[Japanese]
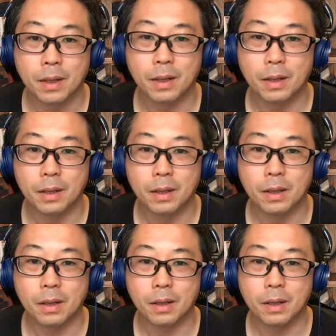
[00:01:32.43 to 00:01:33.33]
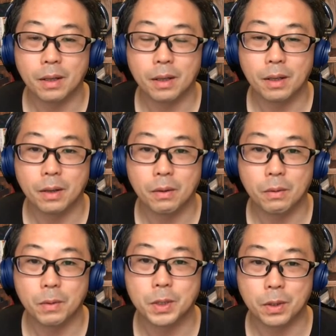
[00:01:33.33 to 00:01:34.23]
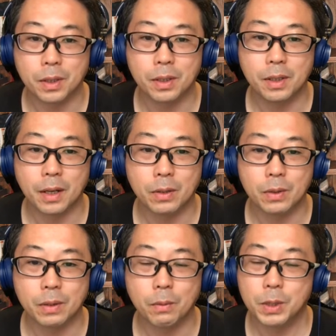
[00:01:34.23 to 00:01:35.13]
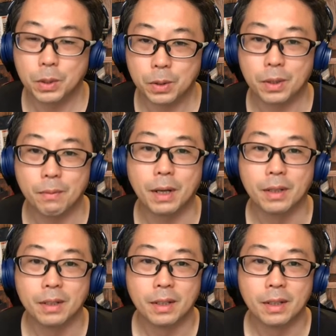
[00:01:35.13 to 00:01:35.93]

えー、面白い、いい内容に、面白いというか、まあ、